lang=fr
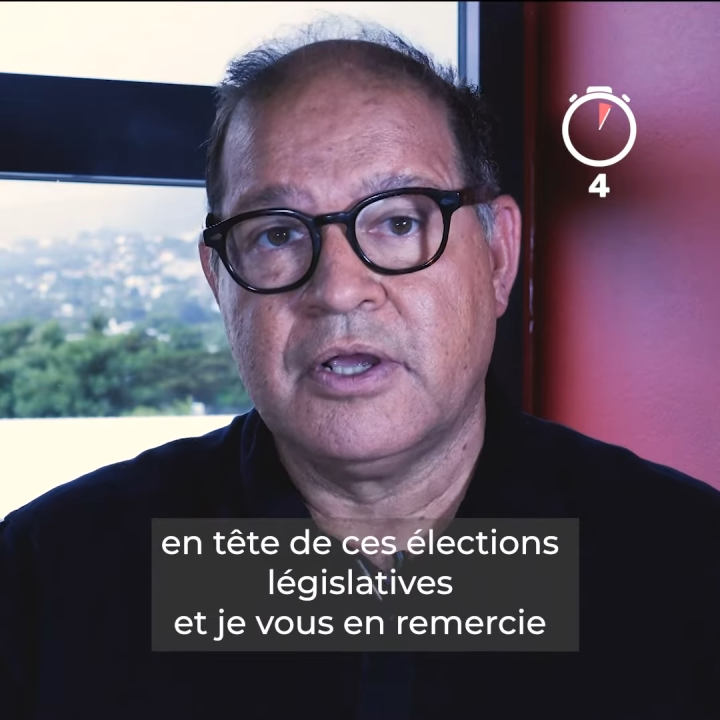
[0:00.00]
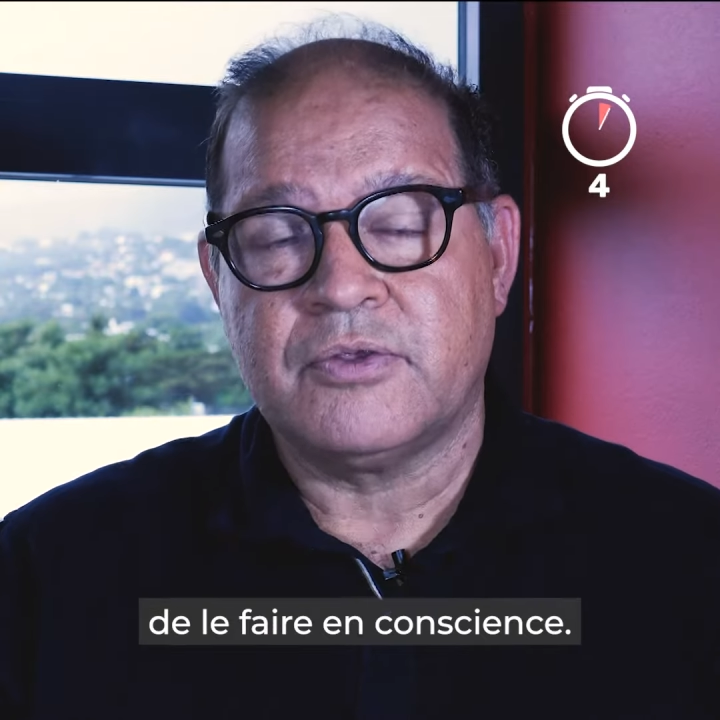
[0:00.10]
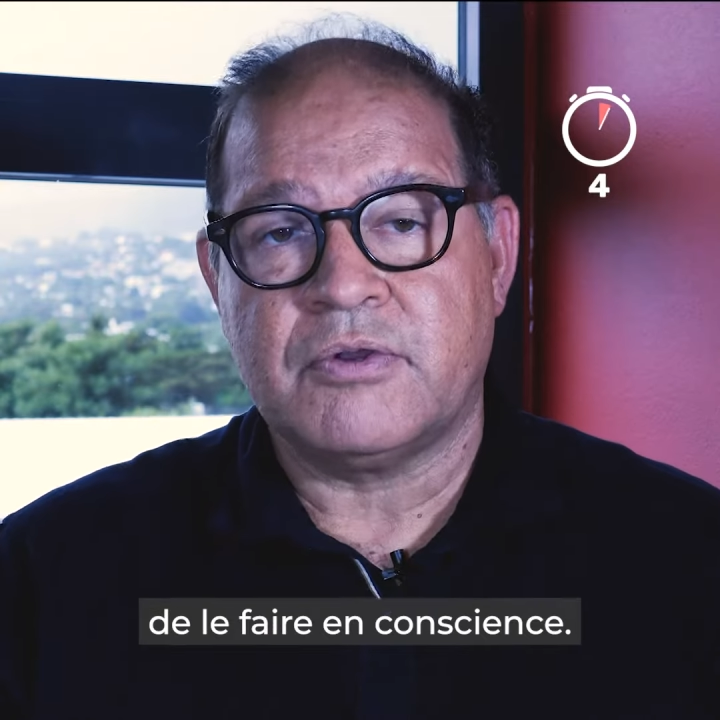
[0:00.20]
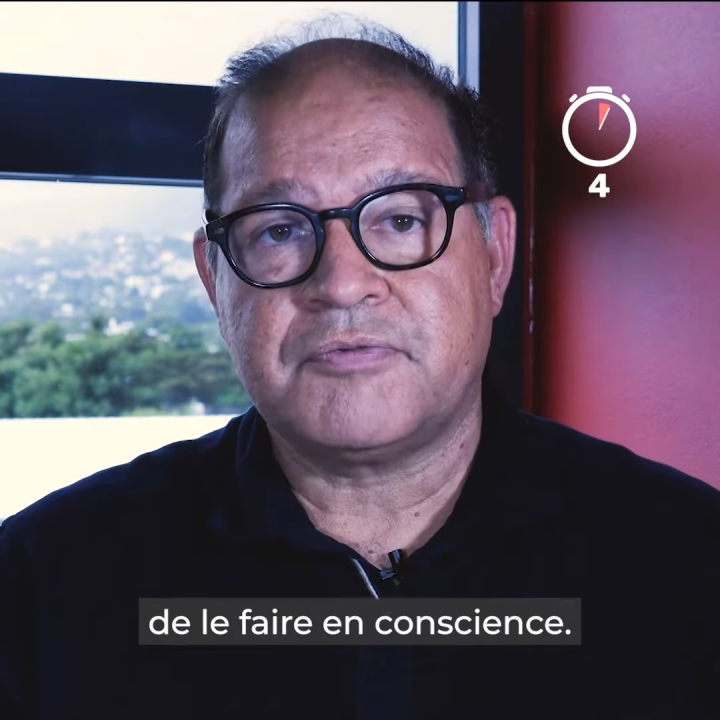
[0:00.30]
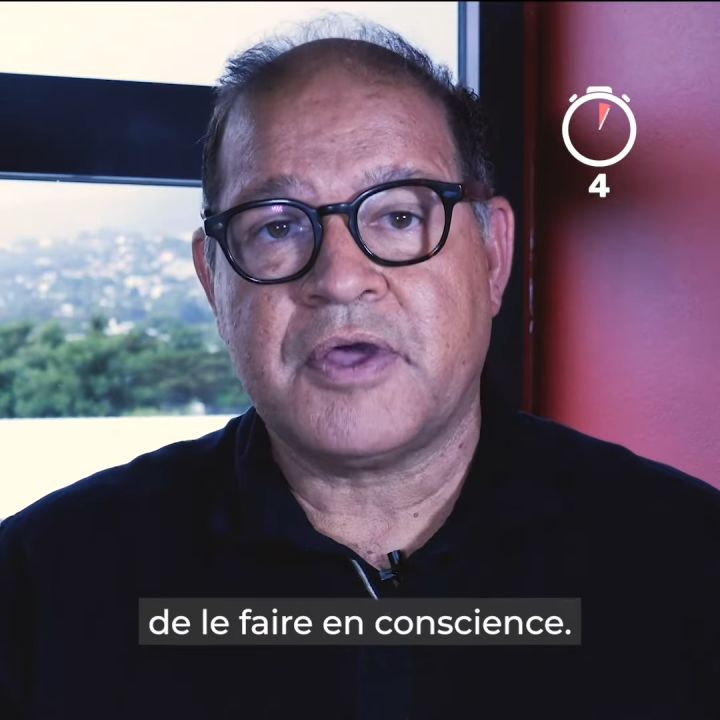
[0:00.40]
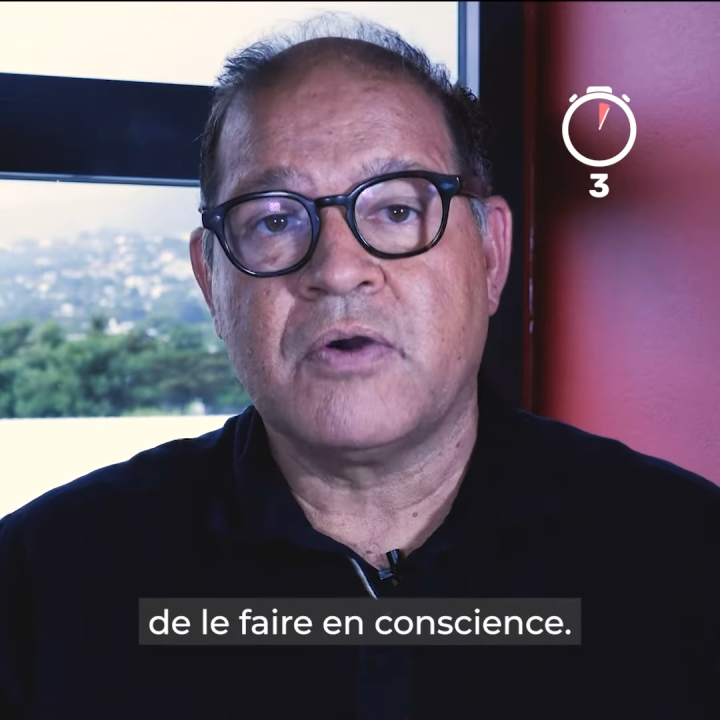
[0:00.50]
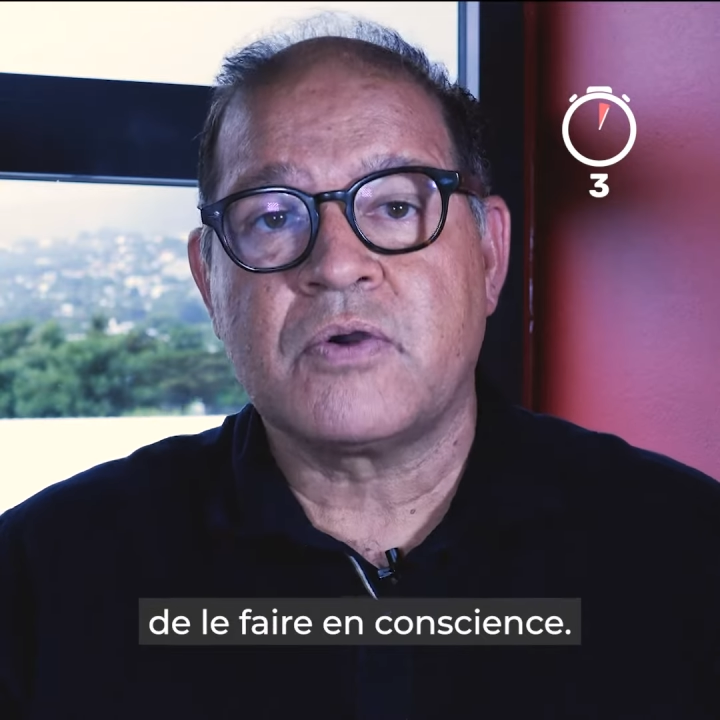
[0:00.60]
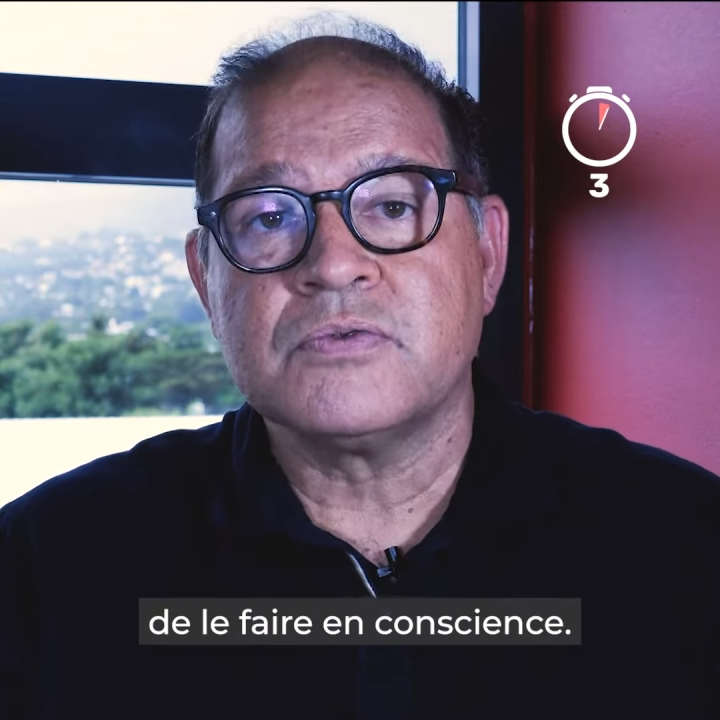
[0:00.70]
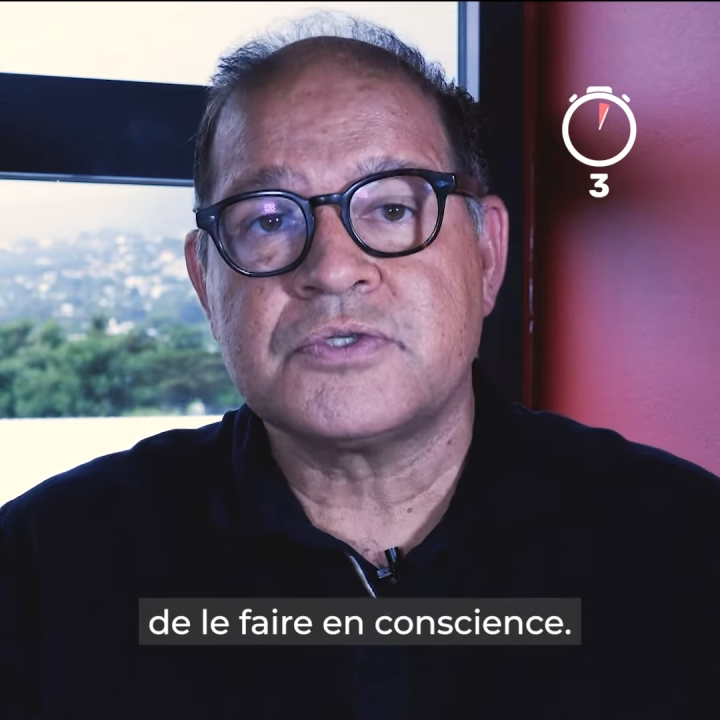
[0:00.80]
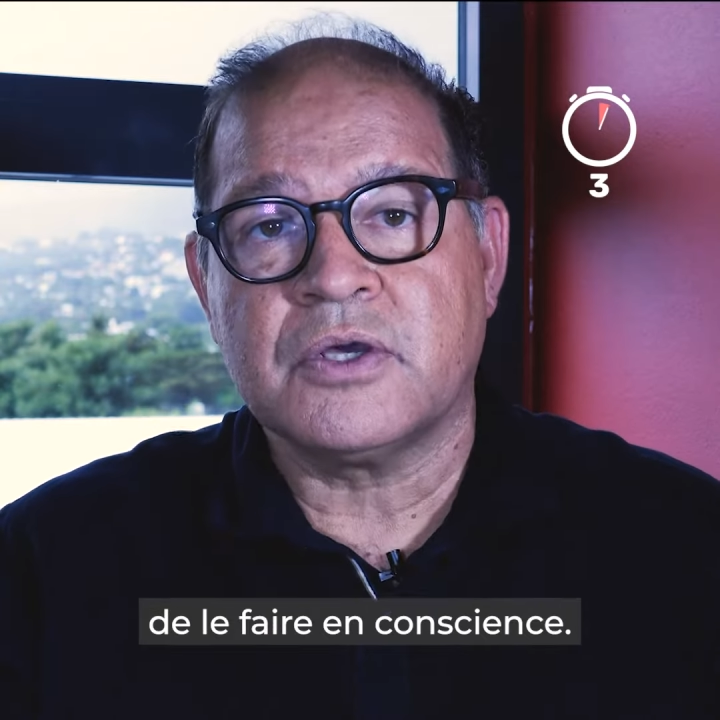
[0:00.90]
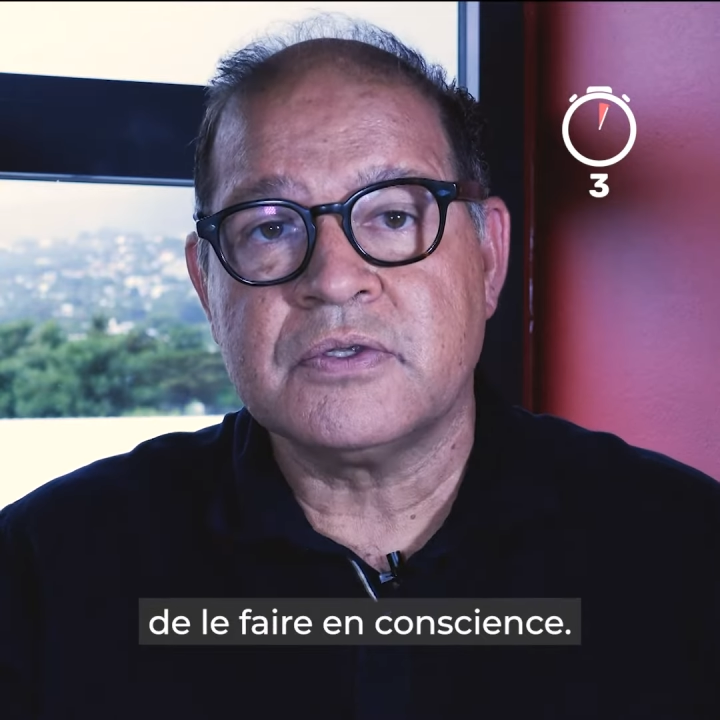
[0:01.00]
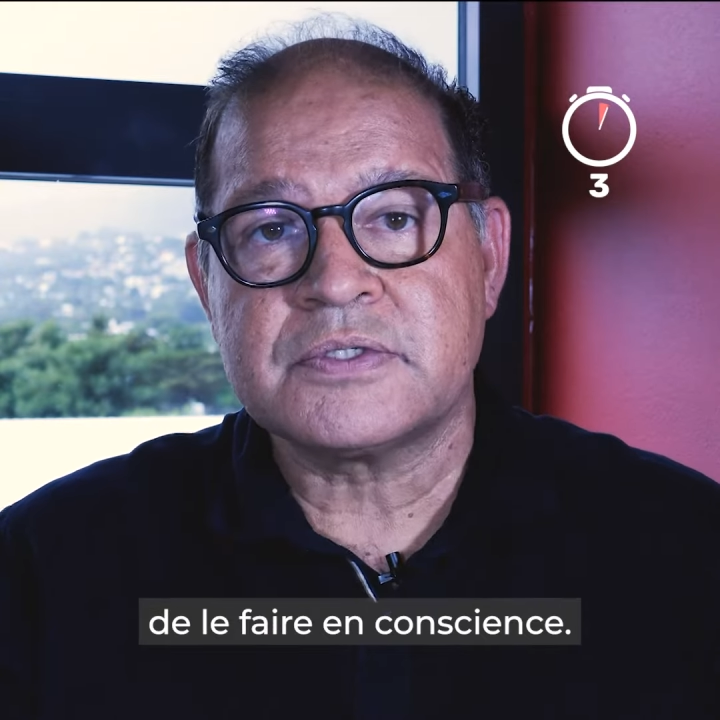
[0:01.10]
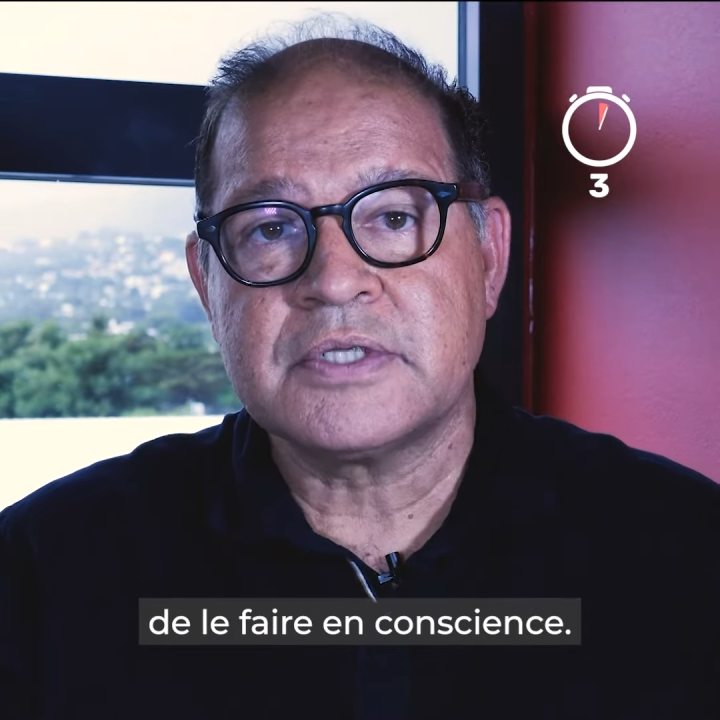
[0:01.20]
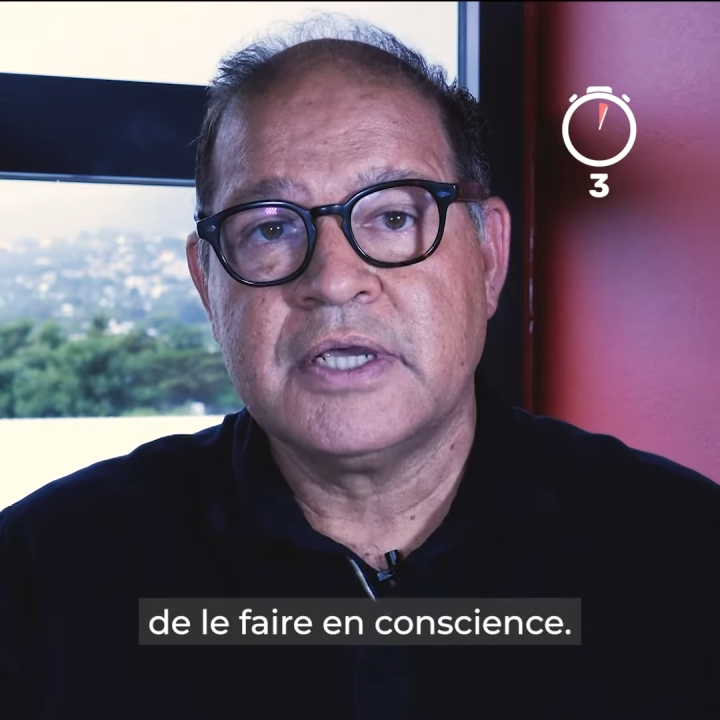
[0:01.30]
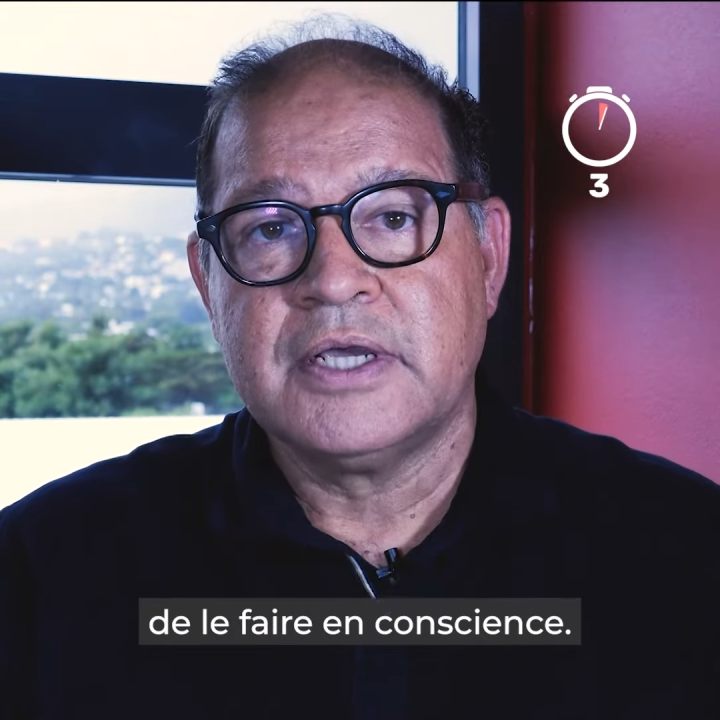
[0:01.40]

de le faire en conscience,